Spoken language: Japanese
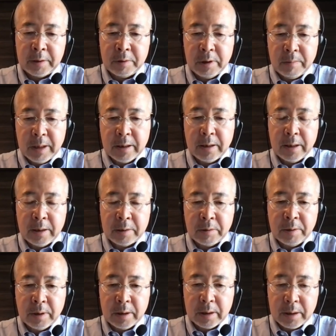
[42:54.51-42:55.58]
今
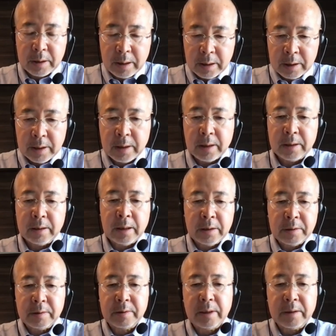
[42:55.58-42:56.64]
明らかになり
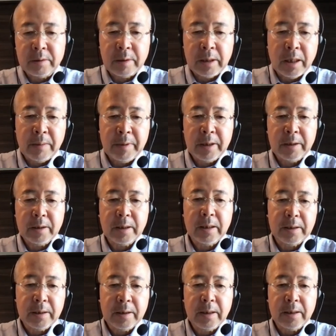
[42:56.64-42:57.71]
つつあるのは
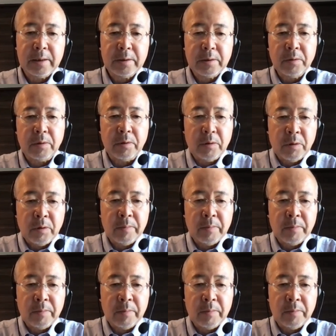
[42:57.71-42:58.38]
アメリカ以外の